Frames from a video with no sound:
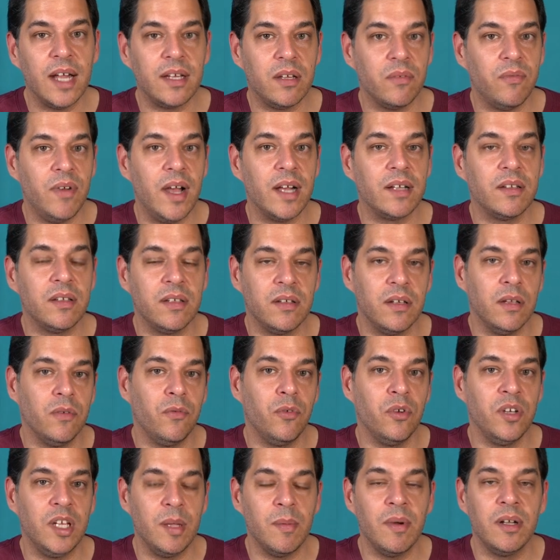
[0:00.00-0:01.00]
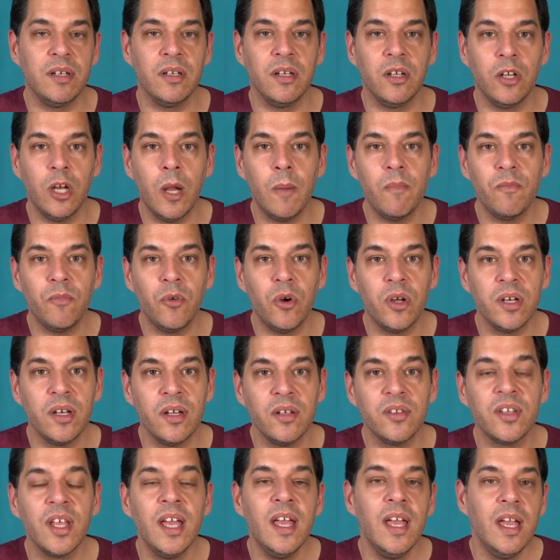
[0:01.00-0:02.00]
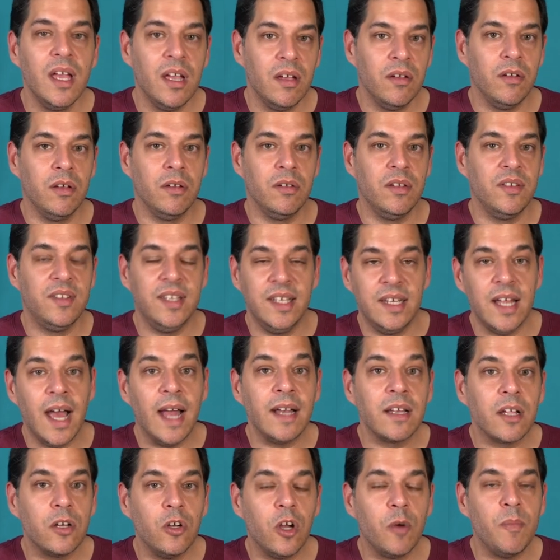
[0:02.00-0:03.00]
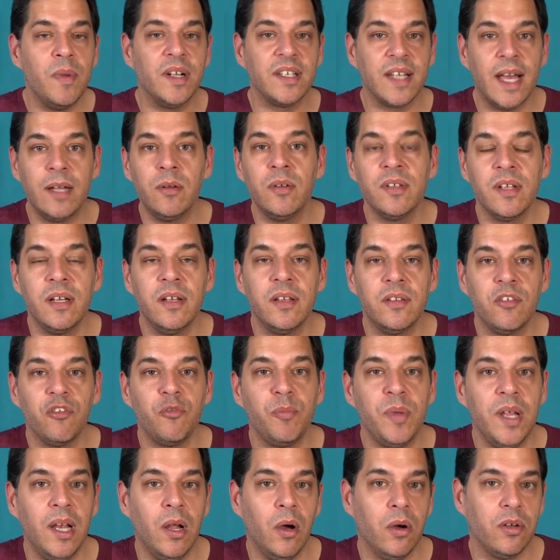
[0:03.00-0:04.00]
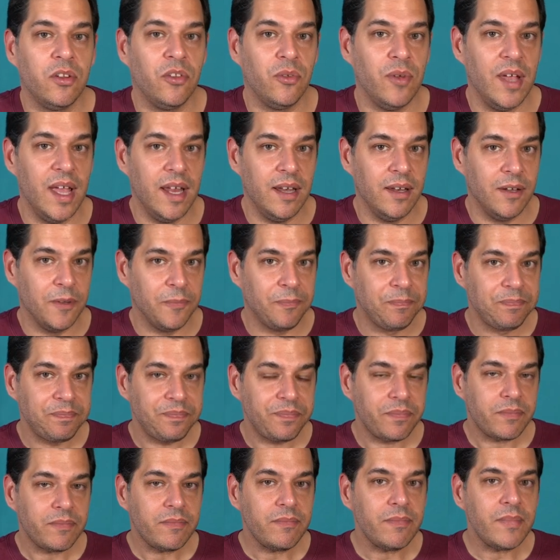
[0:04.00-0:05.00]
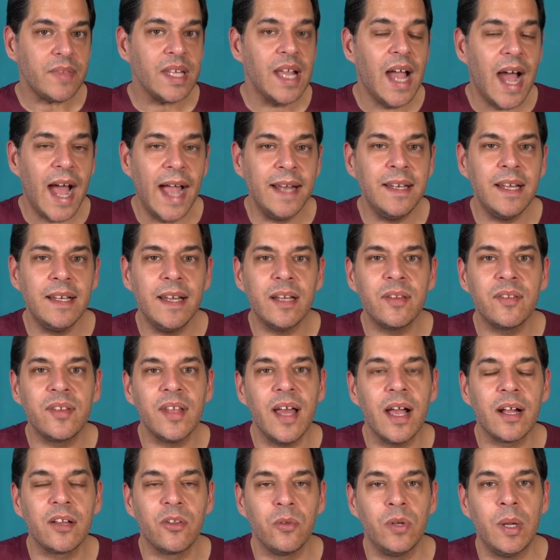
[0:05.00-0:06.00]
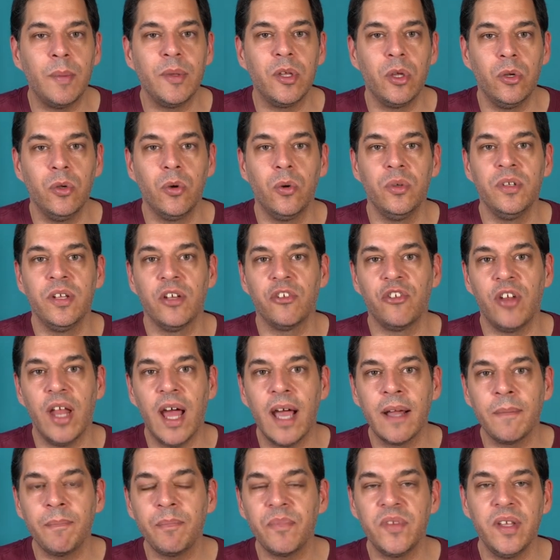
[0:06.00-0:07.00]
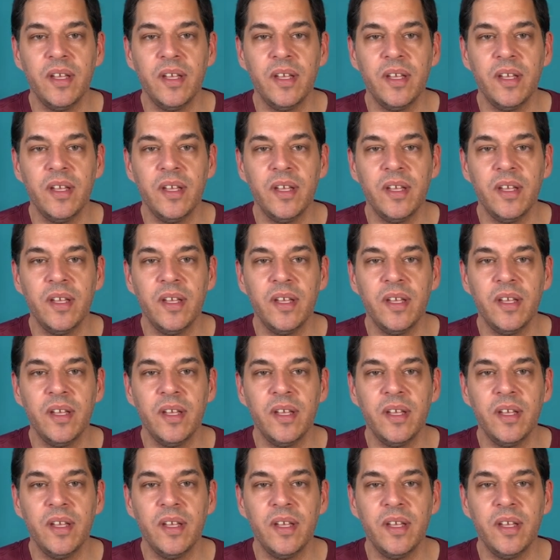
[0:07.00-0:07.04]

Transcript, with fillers: Artefakt äh, von jemandem genommen worden ist, äh, ist jeder andere nochmal dran und dann ist das Spiel auch zu Ende. Eine letzte Aktion habe ich euch noch unterschlagen.